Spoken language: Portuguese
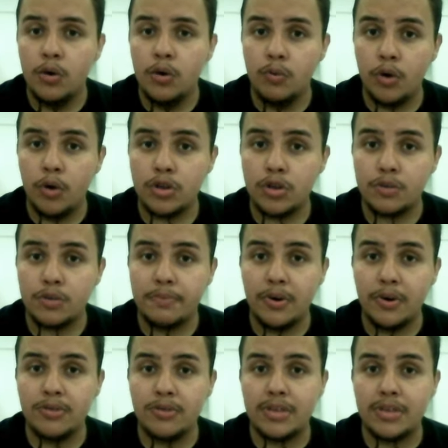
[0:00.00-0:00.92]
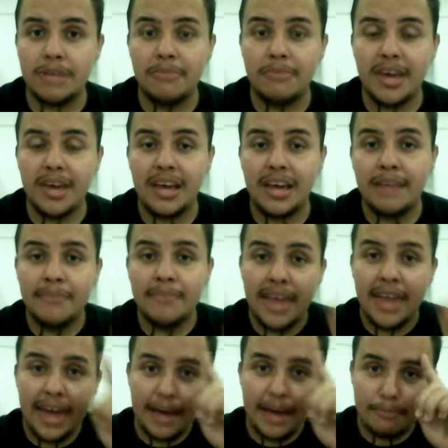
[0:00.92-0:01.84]
Um outro ponto também
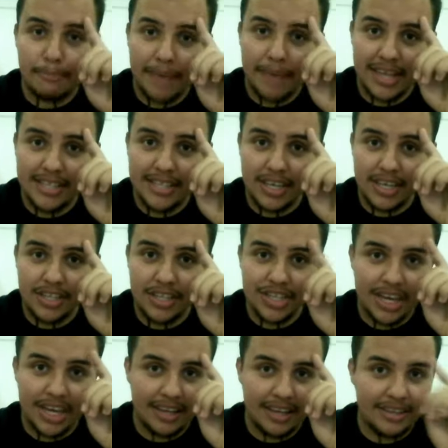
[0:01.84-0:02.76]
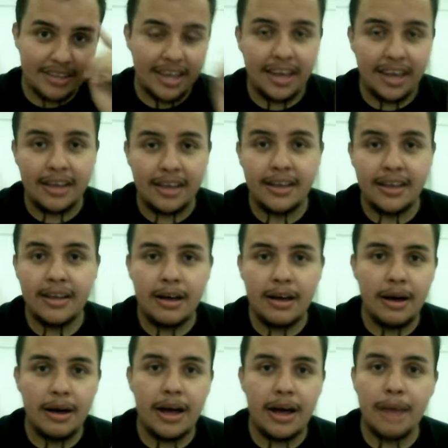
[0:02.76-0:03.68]
é a peça que Jack tem
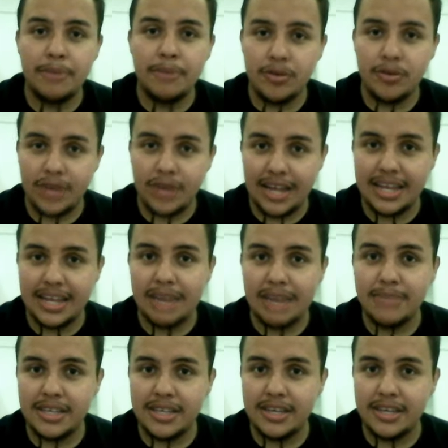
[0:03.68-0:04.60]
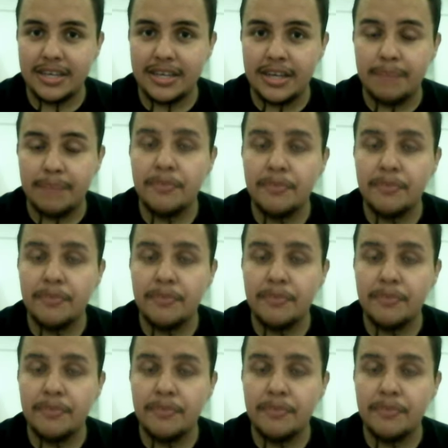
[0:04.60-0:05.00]
pendurada na bandana.